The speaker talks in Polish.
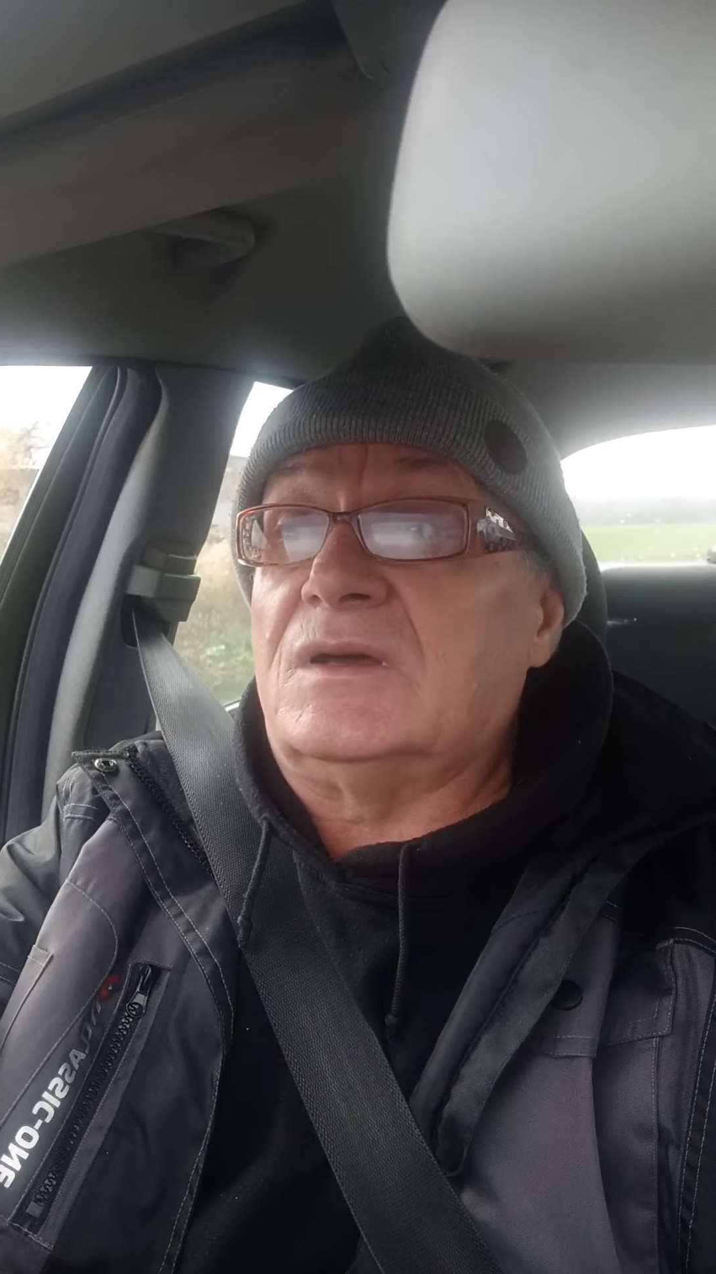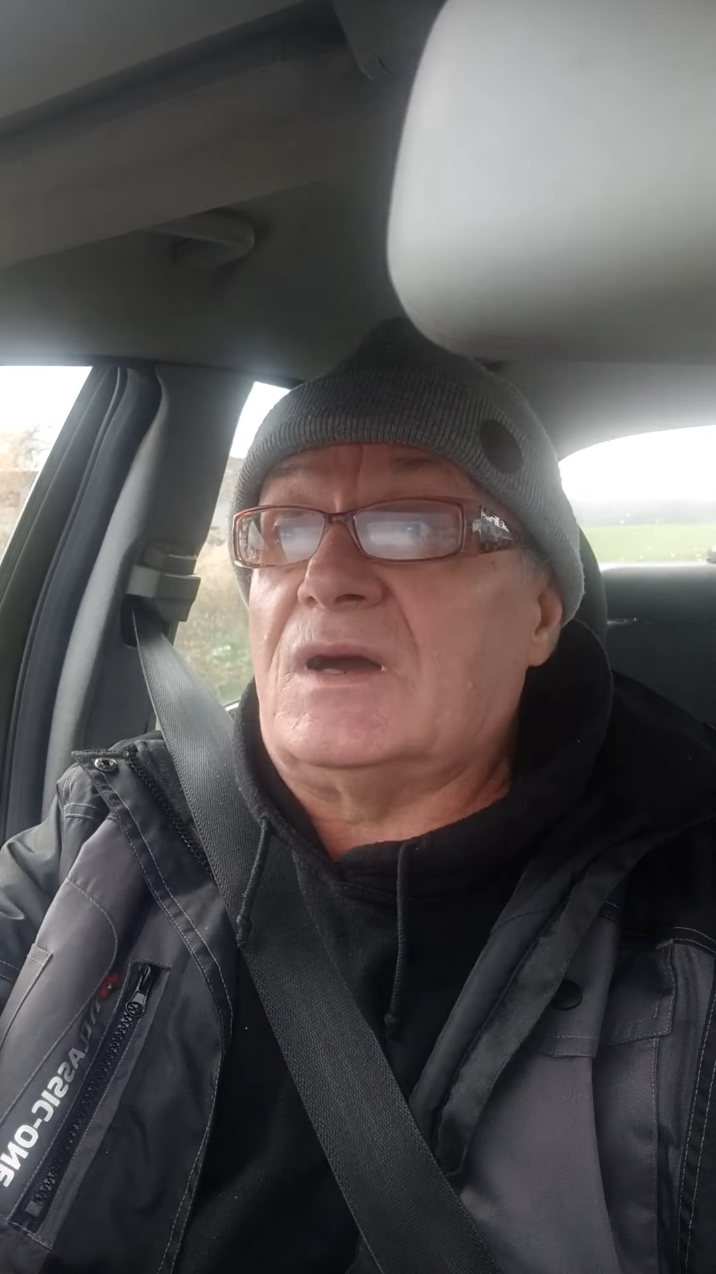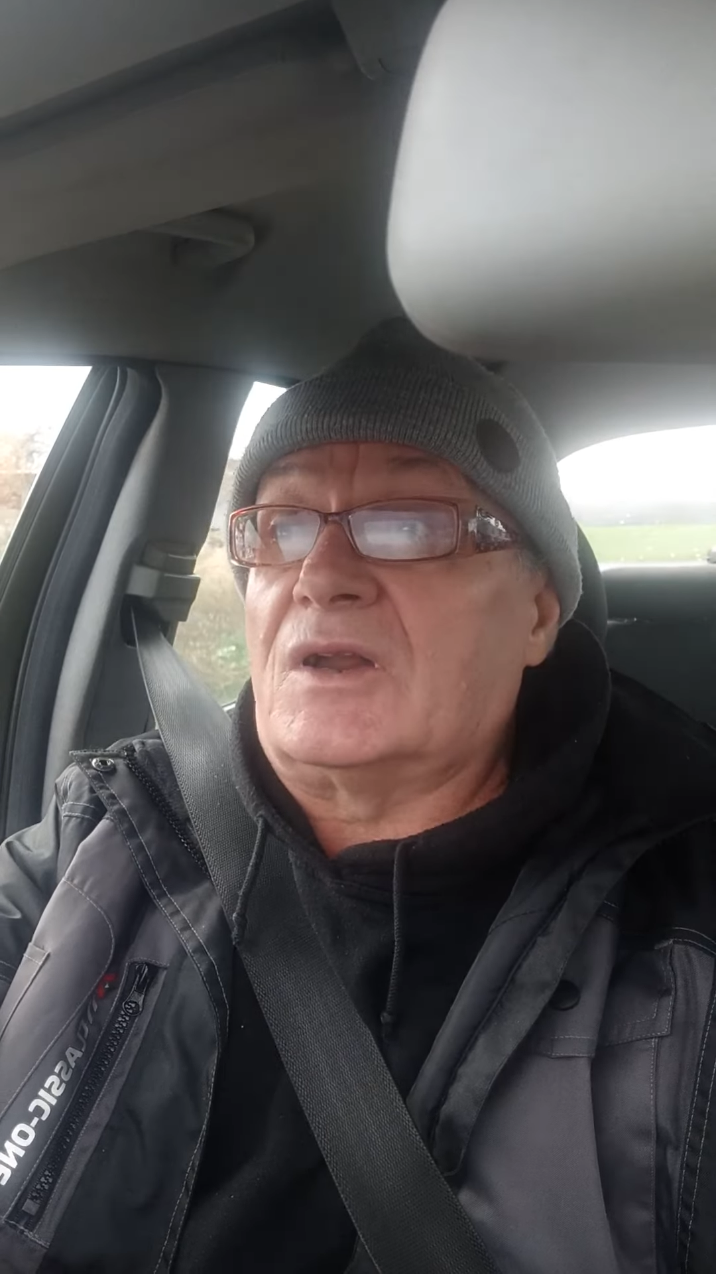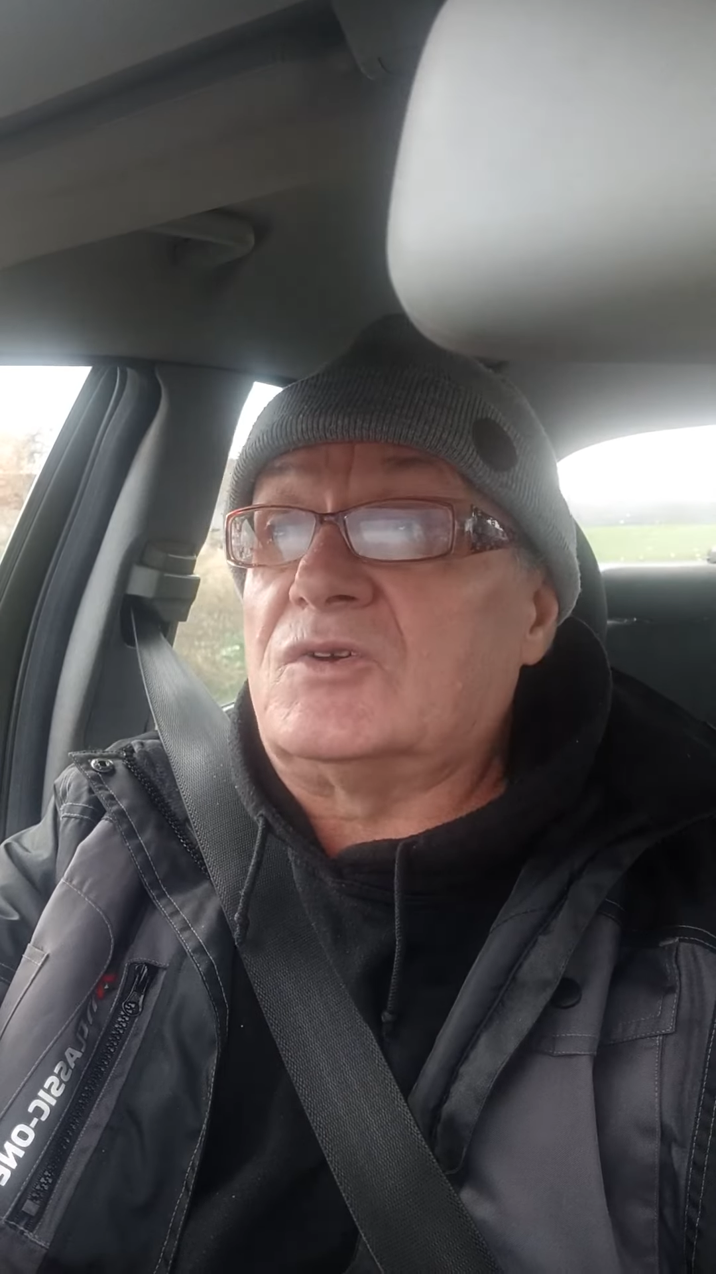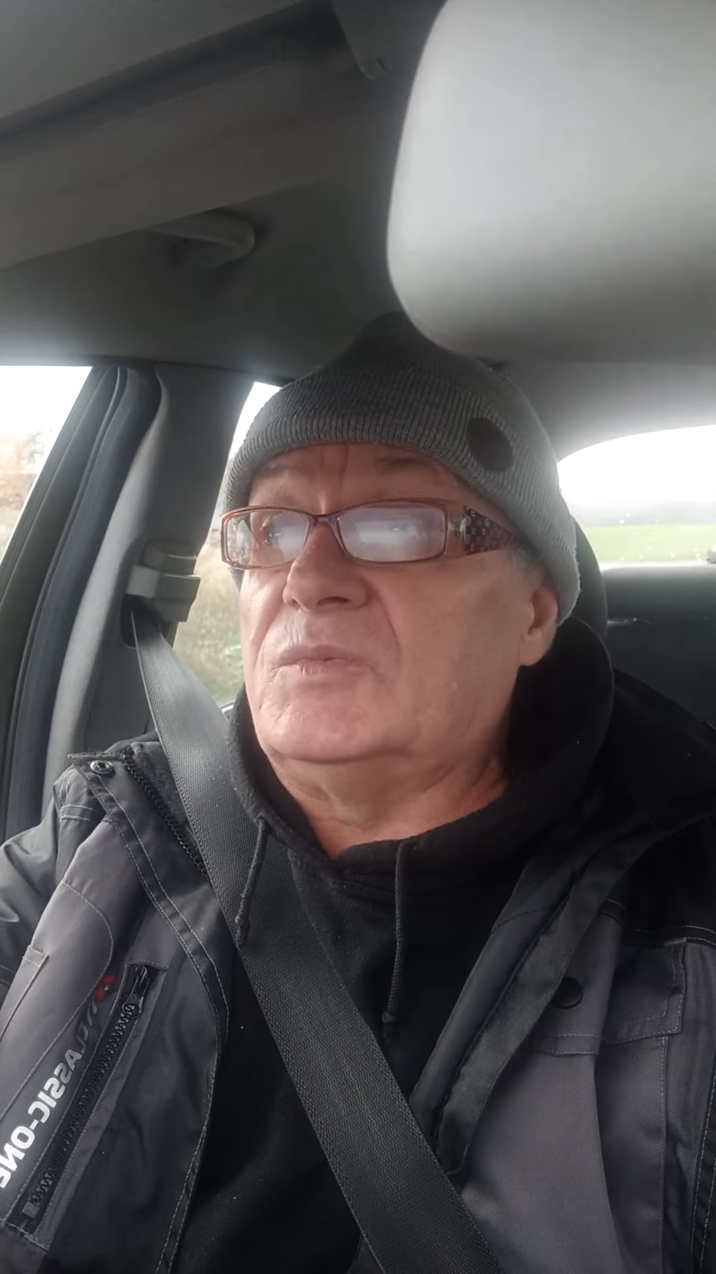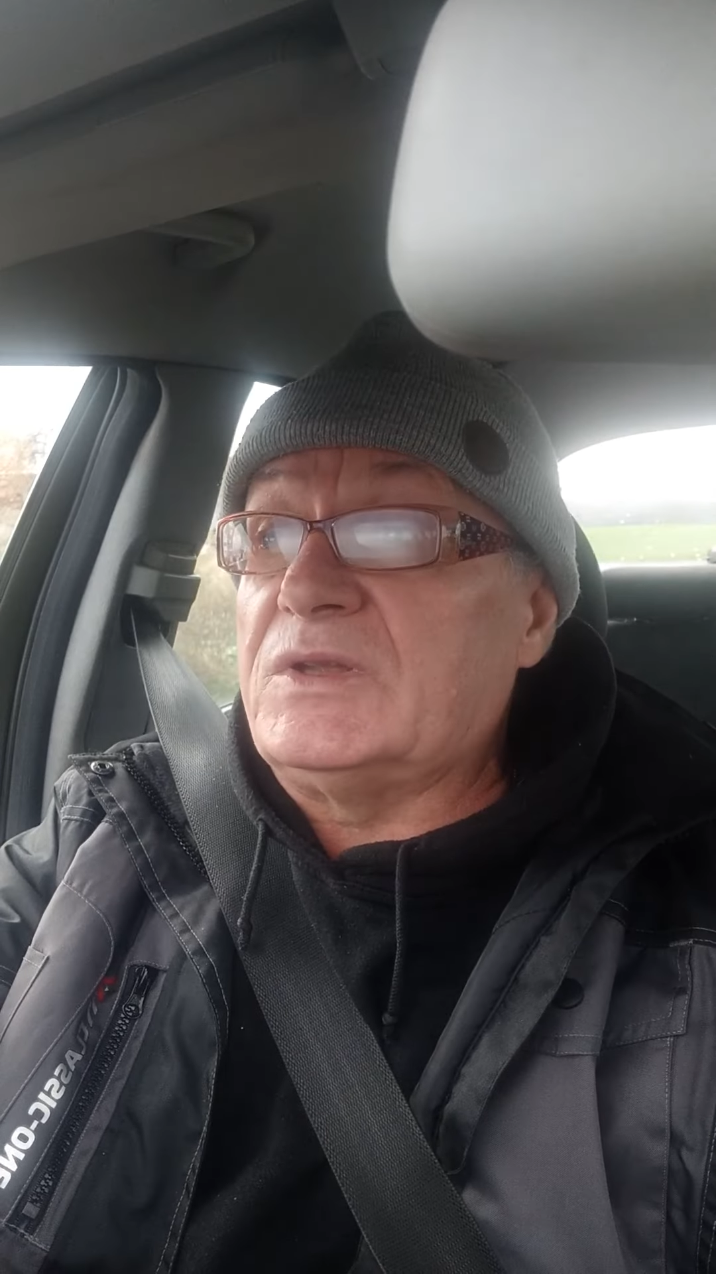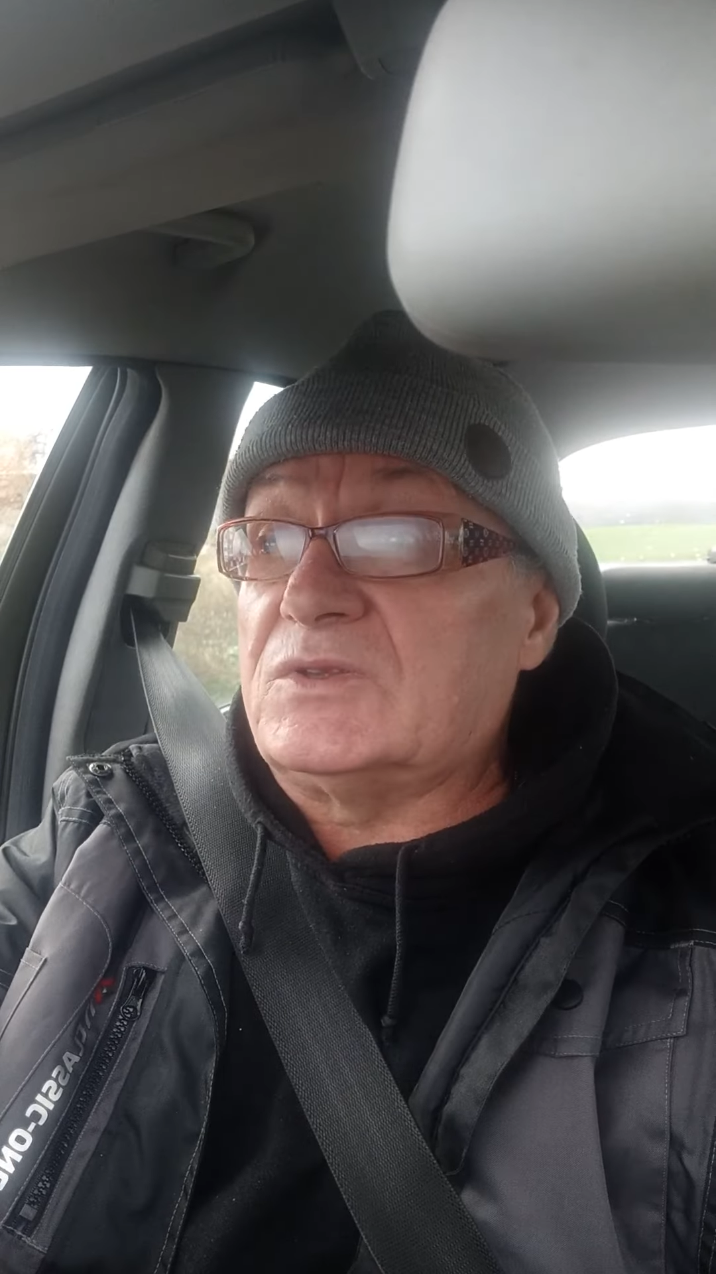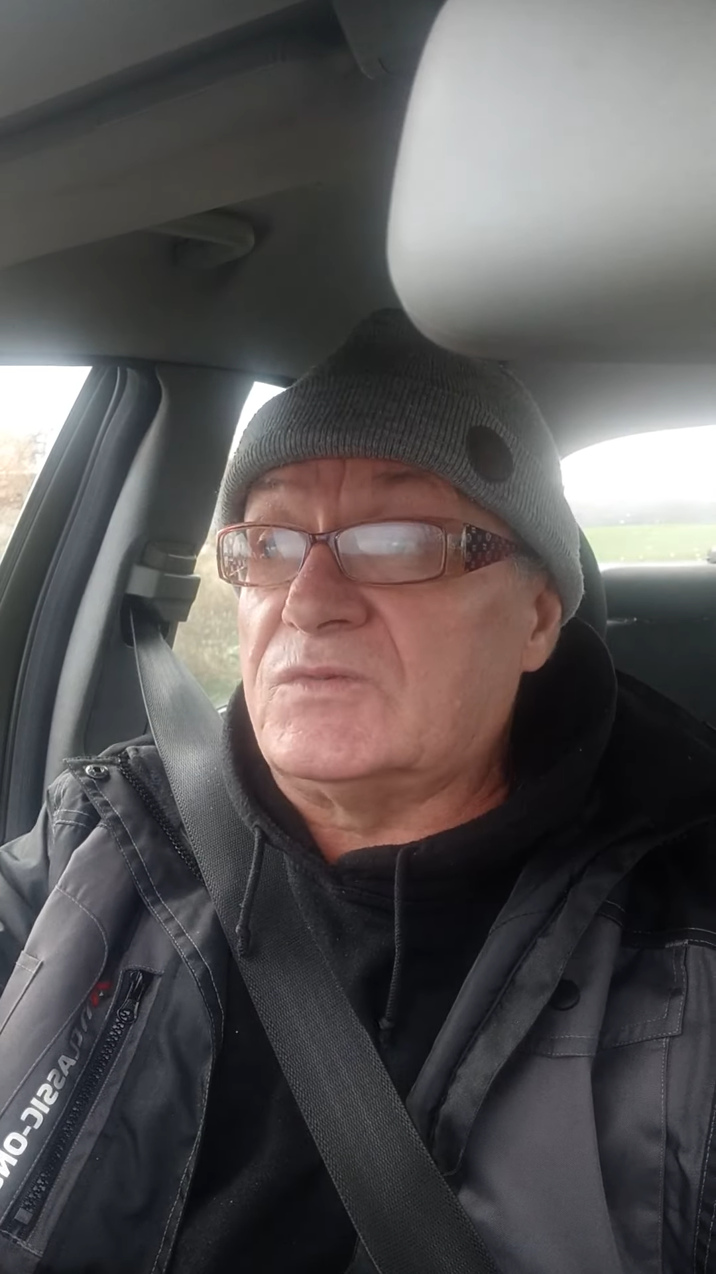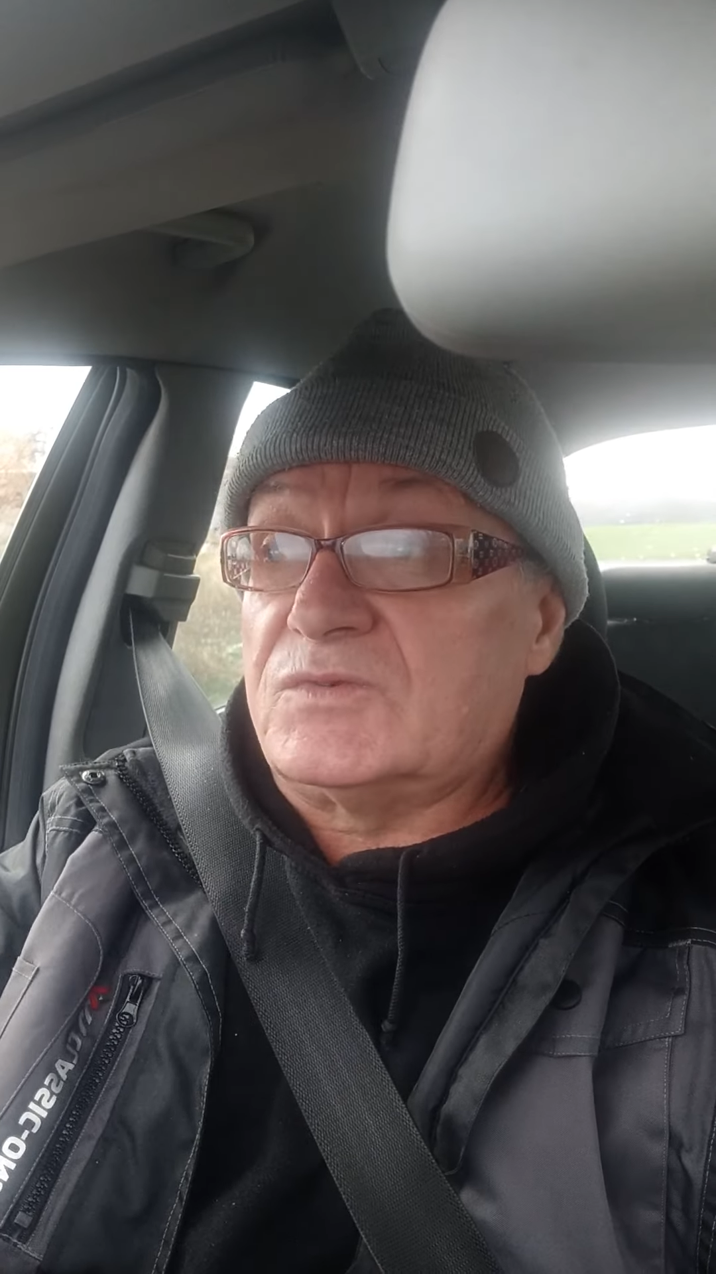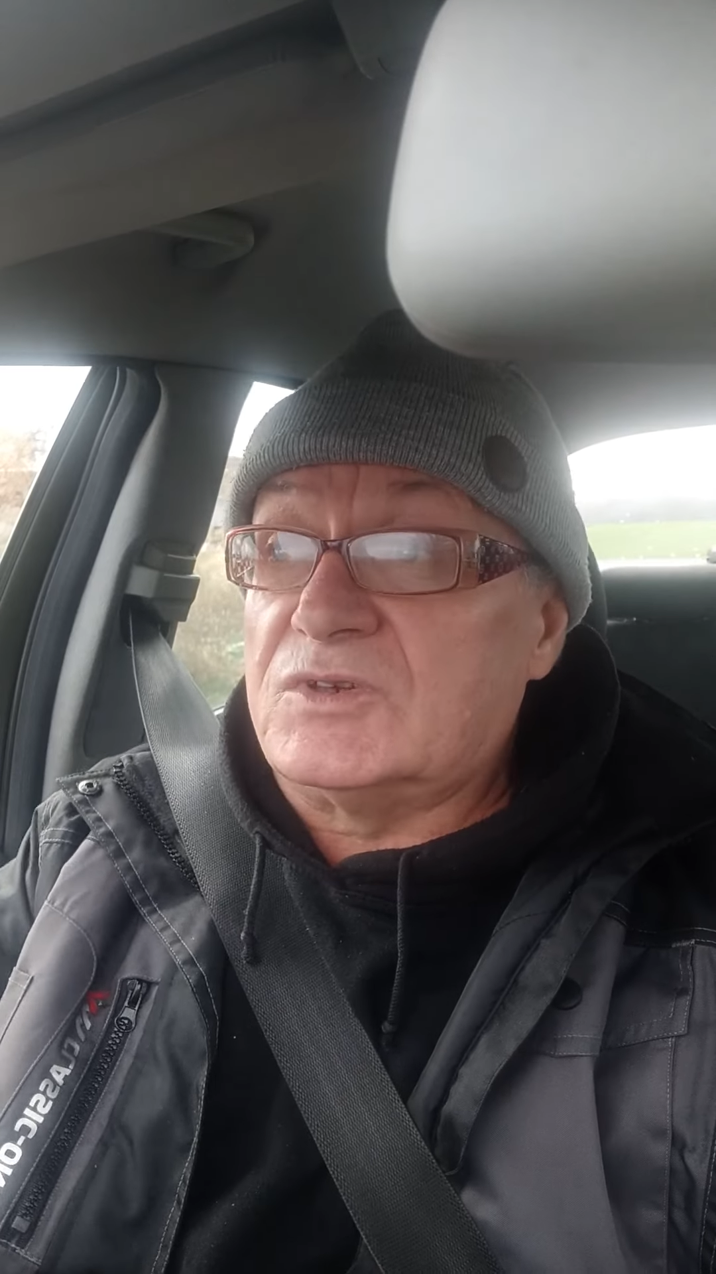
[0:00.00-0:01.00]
e, argumentów,